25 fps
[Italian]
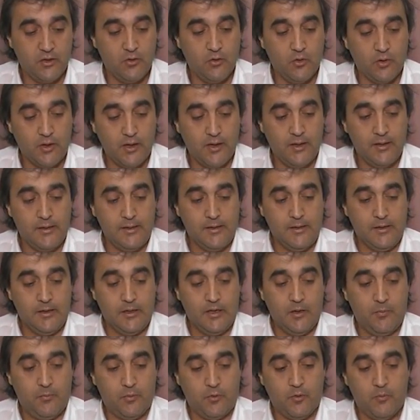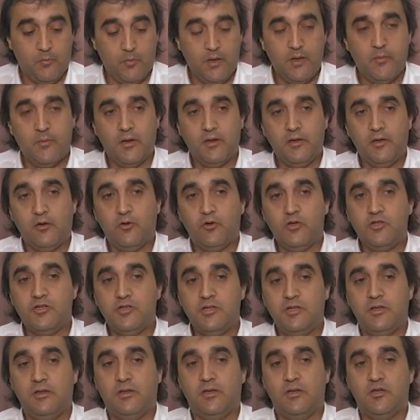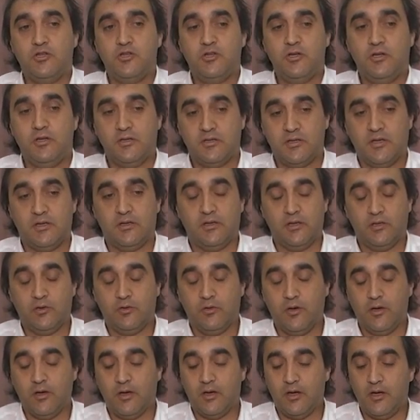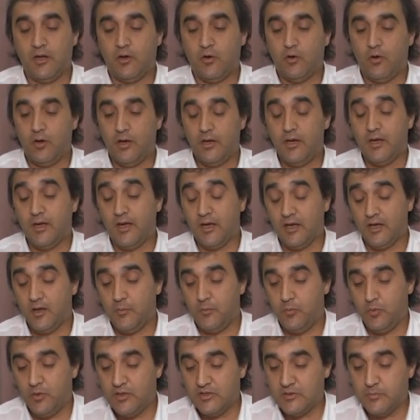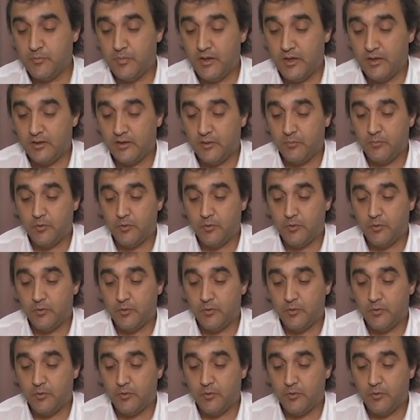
E allora il problema di noi sindaci, sentendo anche i colleghi, anche più esperti,